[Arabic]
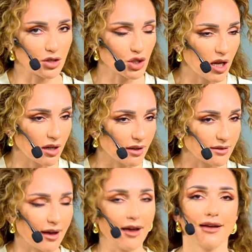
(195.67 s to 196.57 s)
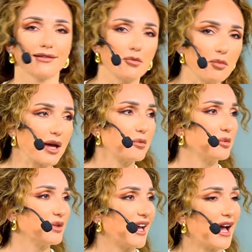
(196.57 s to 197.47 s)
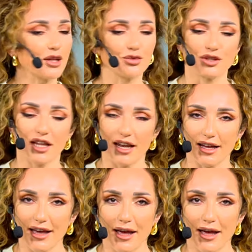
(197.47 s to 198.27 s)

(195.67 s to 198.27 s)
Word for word: ان شاء الله انت تنبهر بالبدايات وتضلك